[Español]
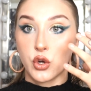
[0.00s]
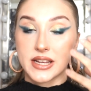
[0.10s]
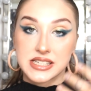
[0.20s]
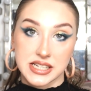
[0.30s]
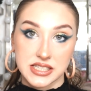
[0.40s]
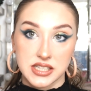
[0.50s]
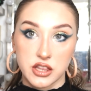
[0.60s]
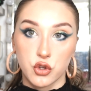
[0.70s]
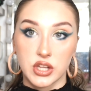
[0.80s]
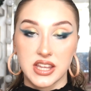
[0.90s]
lo que es la
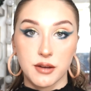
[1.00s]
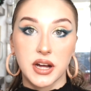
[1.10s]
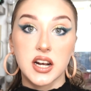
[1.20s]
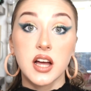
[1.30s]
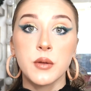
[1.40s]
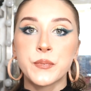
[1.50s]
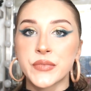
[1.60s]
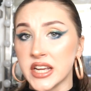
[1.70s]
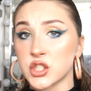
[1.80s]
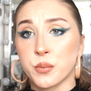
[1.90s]
sensación de llevarla
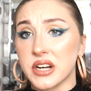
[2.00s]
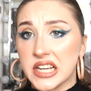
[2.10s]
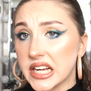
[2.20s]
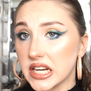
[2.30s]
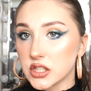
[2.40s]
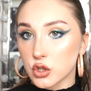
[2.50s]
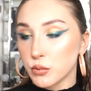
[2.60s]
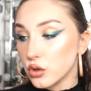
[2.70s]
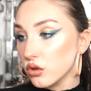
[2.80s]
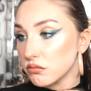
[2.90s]
es súper ligera, es
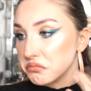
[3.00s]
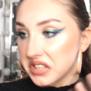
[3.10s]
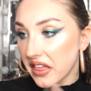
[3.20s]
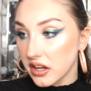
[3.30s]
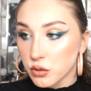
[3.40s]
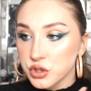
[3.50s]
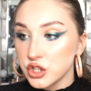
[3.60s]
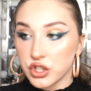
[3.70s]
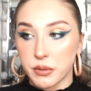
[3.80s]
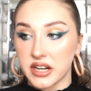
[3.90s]
como nada, como
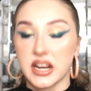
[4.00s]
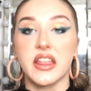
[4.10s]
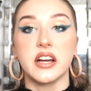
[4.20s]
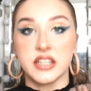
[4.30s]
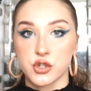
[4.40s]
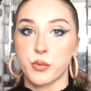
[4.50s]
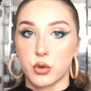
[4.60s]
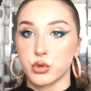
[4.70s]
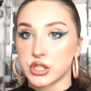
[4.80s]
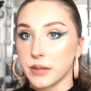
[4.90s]
si no llevara nada, y eso me
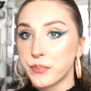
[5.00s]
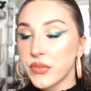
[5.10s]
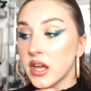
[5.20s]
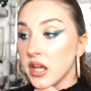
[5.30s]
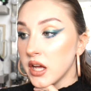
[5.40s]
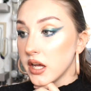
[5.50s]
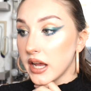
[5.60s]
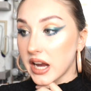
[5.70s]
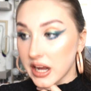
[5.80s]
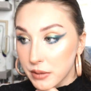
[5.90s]
gusta.
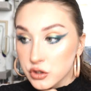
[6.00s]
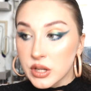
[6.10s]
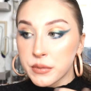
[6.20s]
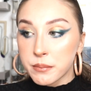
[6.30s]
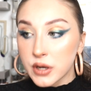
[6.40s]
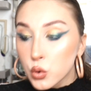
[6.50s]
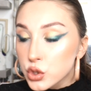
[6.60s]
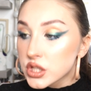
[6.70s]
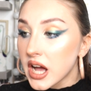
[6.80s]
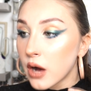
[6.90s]
El acabado también me
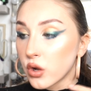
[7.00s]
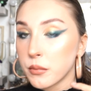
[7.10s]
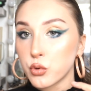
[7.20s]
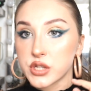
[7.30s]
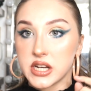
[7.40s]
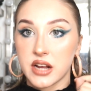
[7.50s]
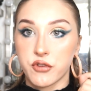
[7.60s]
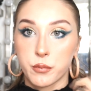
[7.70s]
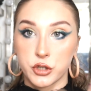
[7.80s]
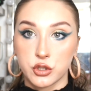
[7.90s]
gusta, aunque me gustaría que
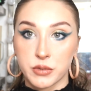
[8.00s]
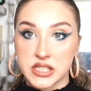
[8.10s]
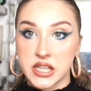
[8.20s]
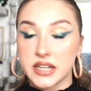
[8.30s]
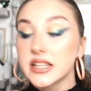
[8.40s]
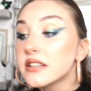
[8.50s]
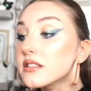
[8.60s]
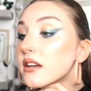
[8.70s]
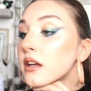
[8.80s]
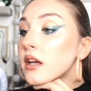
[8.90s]
fuera un poquito más
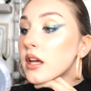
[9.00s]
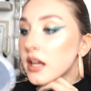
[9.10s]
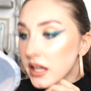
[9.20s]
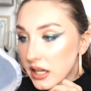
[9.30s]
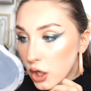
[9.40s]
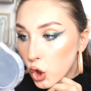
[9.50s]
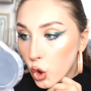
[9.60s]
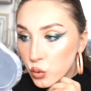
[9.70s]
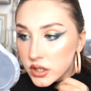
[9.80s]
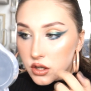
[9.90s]
hidratante. Y
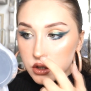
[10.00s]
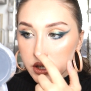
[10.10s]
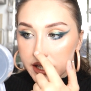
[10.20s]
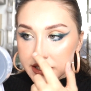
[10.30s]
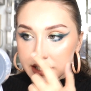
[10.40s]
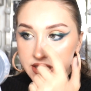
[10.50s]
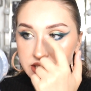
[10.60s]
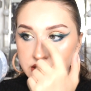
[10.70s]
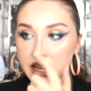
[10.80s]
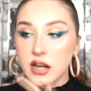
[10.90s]
lo único es
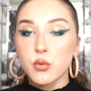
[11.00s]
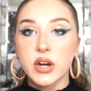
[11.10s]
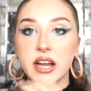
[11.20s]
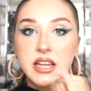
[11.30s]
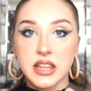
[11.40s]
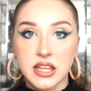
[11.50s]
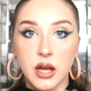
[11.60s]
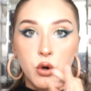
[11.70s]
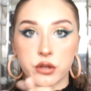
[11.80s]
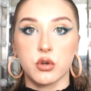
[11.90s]
que si hay alguna
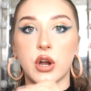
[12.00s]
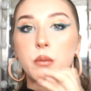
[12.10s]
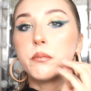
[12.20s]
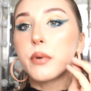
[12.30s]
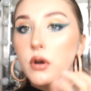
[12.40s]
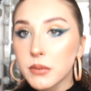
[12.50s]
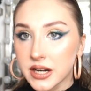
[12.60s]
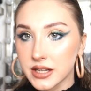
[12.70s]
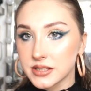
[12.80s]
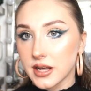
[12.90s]
heridilla o zona un poco
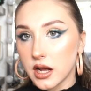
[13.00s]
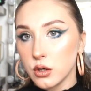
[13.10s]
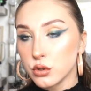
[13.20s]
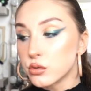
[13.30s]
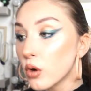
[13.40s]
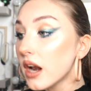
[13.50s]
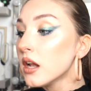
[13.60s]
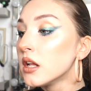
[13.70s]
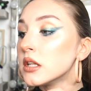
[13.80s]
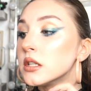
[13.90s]
más reseca de lo usual,